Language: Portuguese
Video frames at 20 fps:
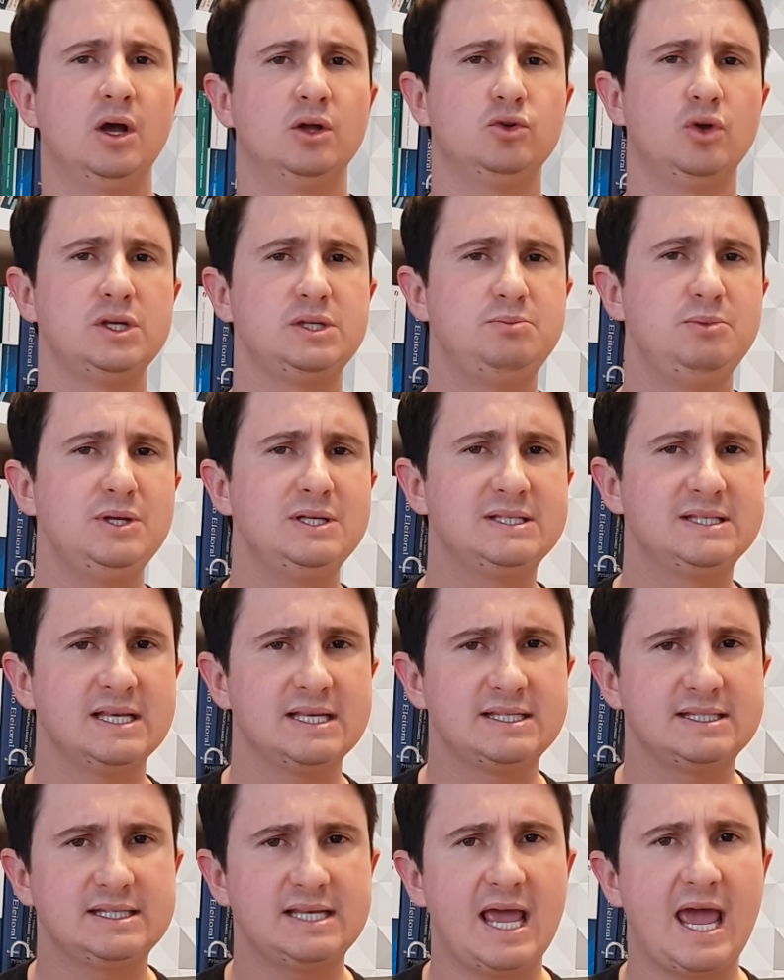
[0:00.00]

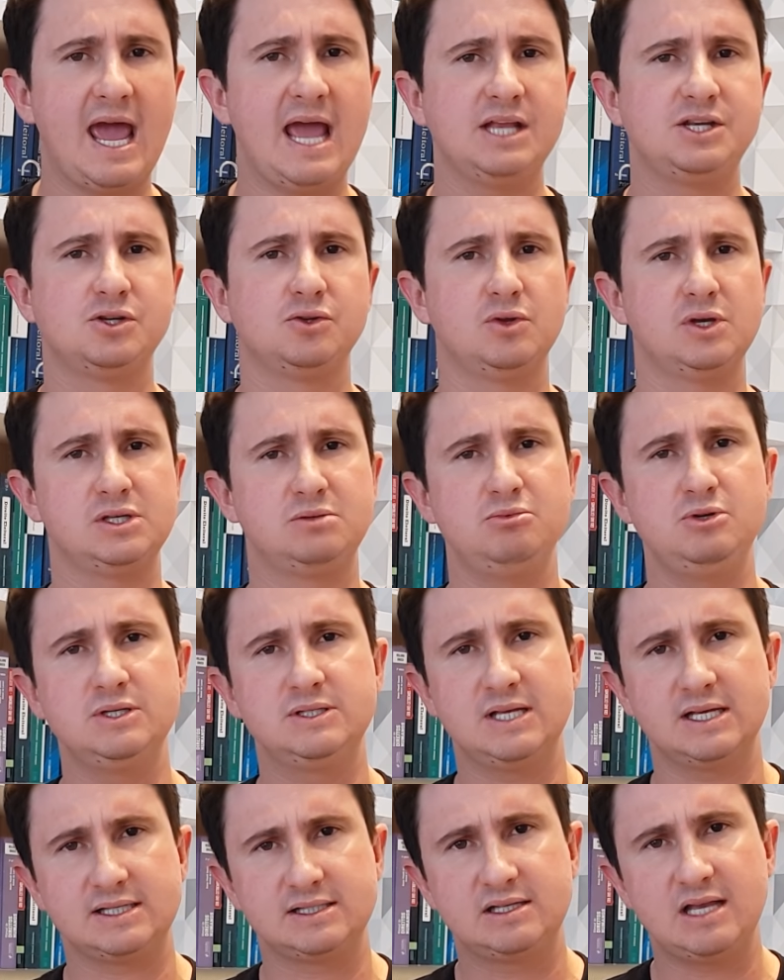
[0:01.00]
2017,
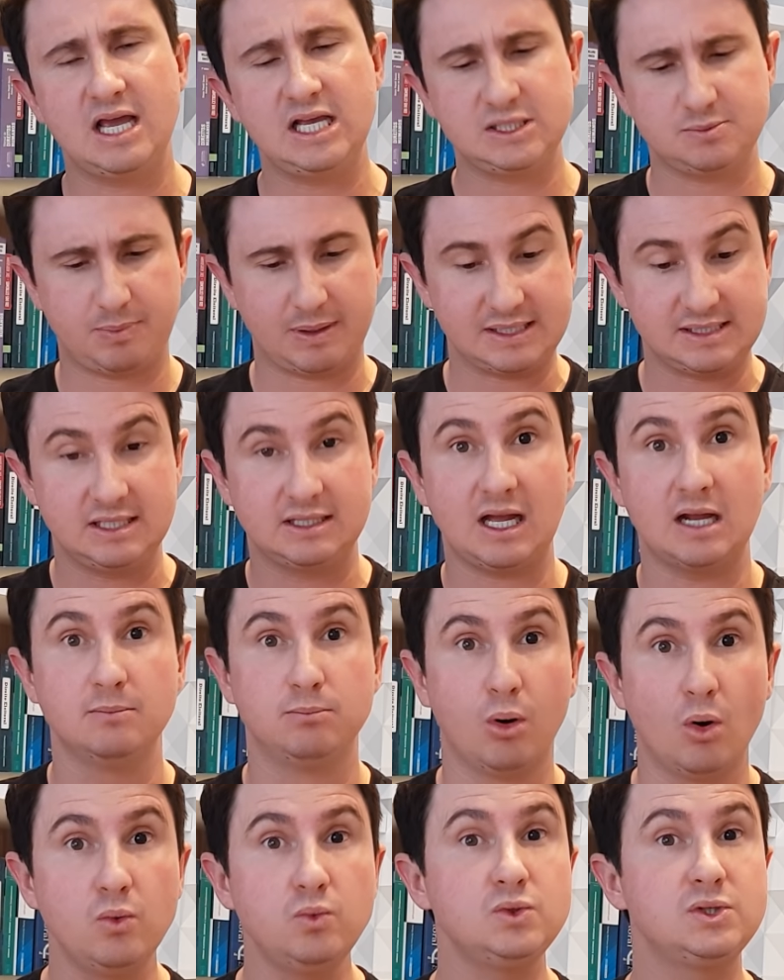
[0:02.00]
2016, para citar
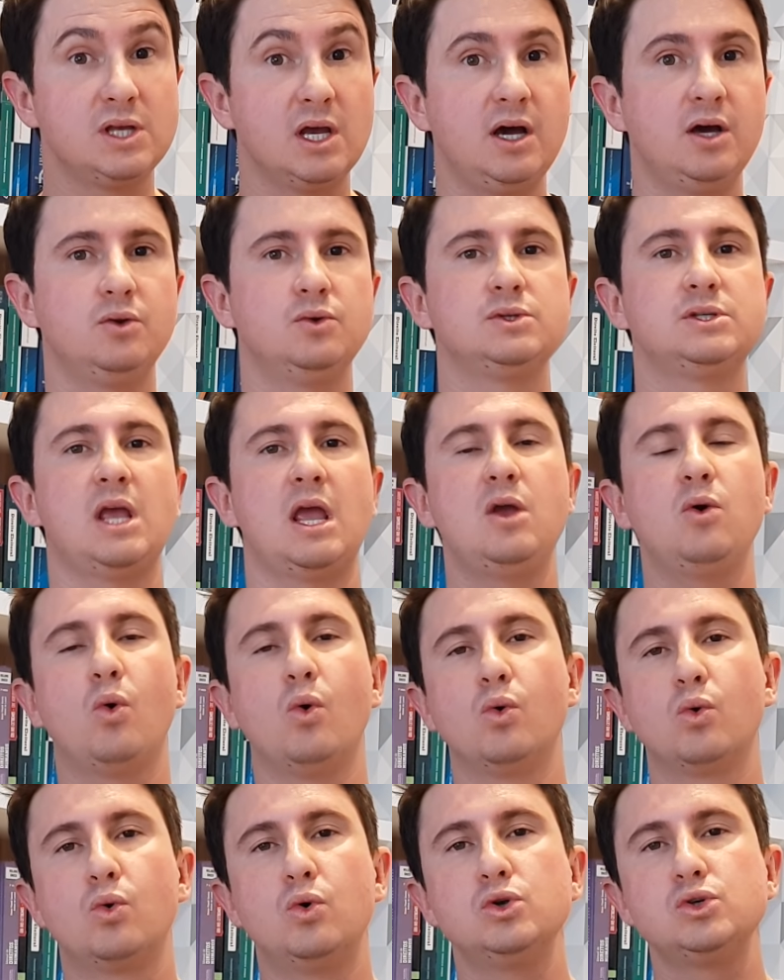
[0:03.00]
bons anos em
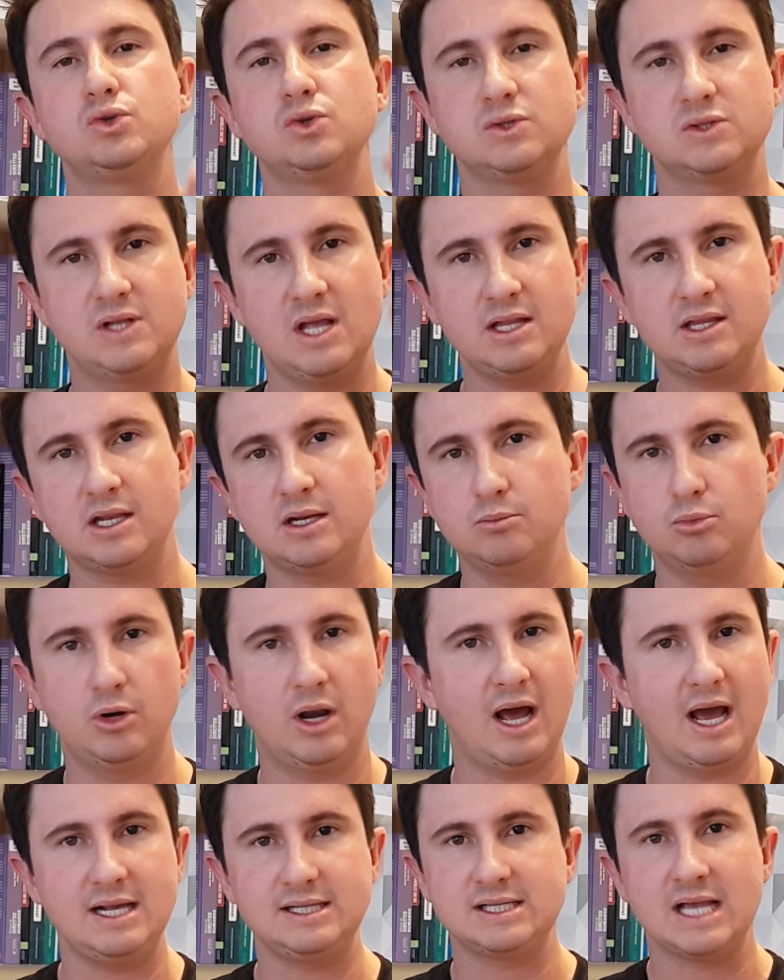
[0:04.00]
concursos de
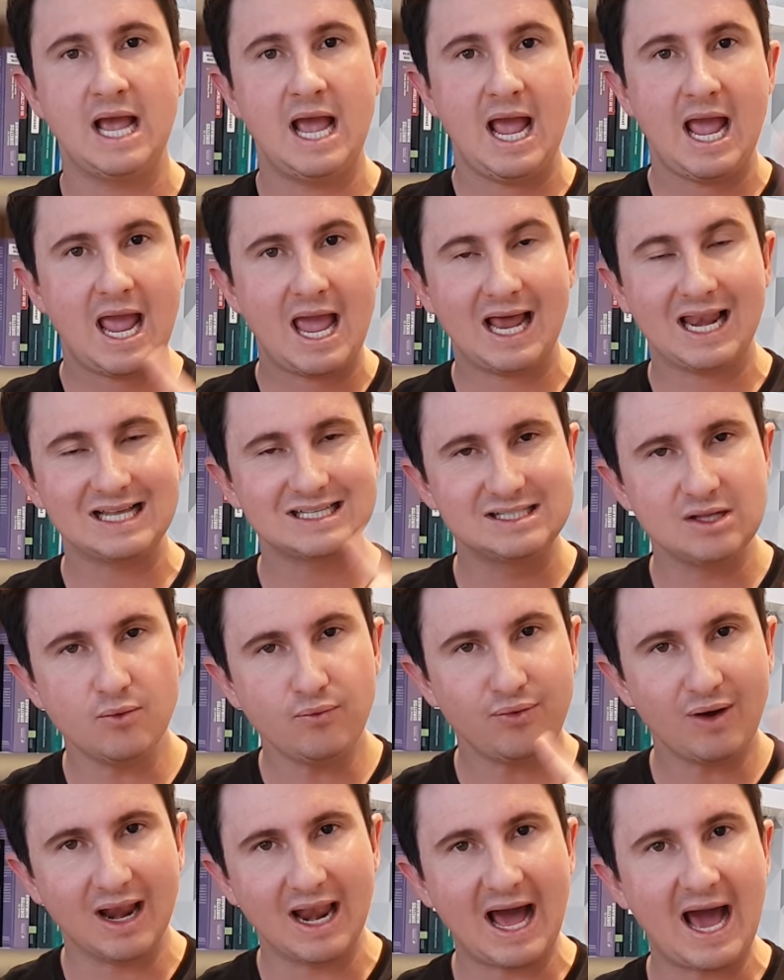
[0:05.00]
tribunais, elas não
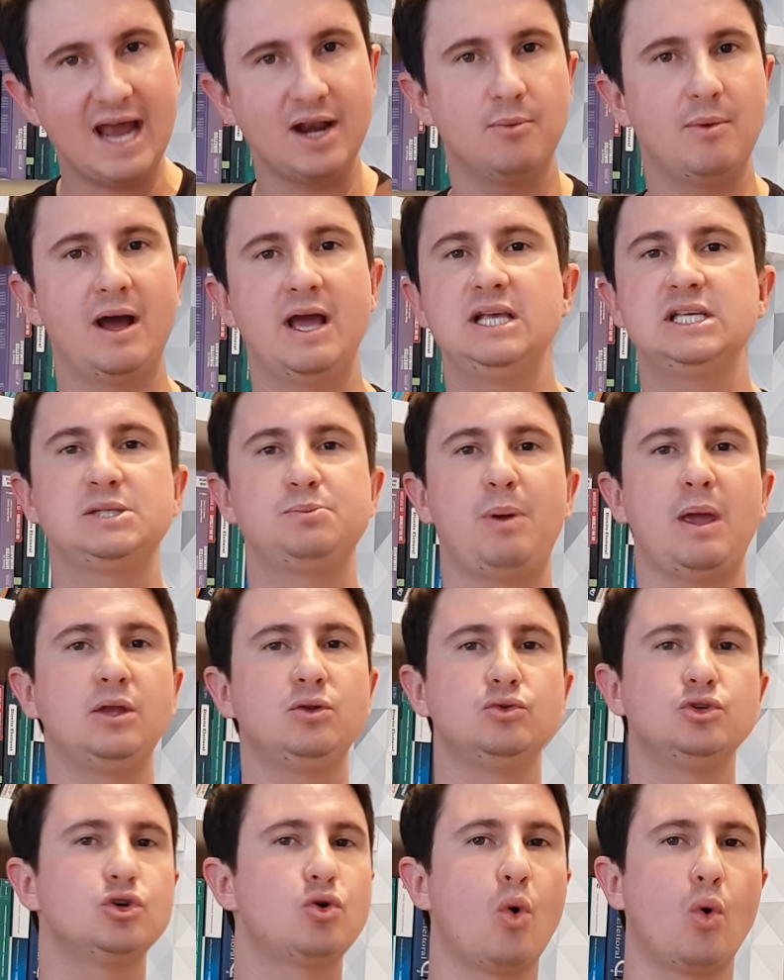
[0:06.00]
falaram a
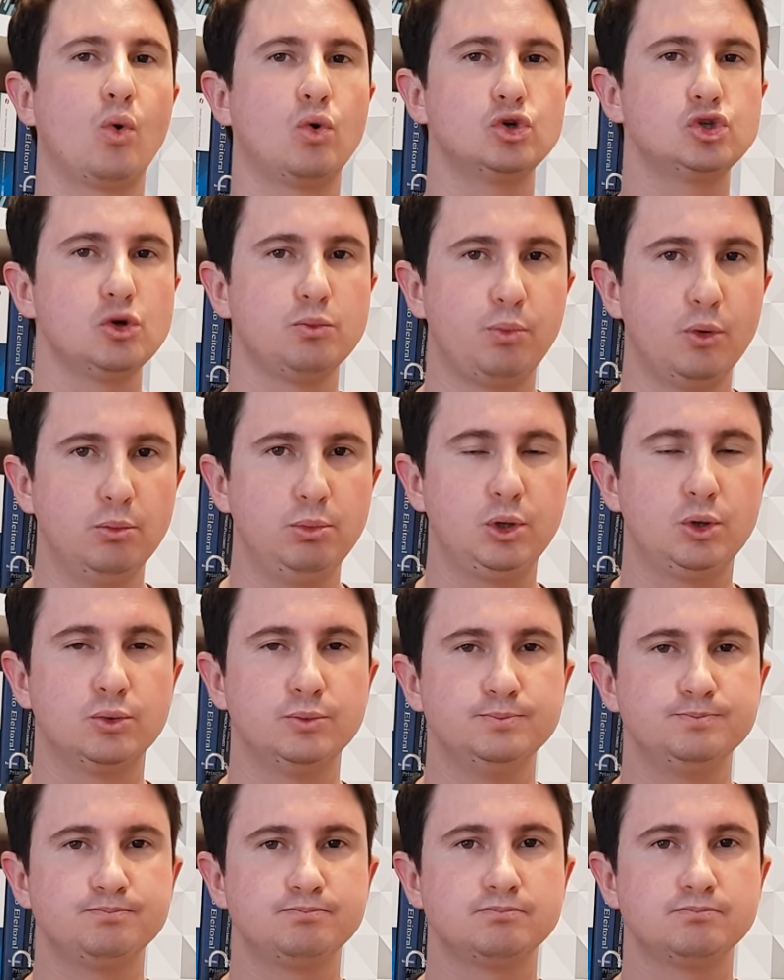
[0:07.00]
respeito de concurso público.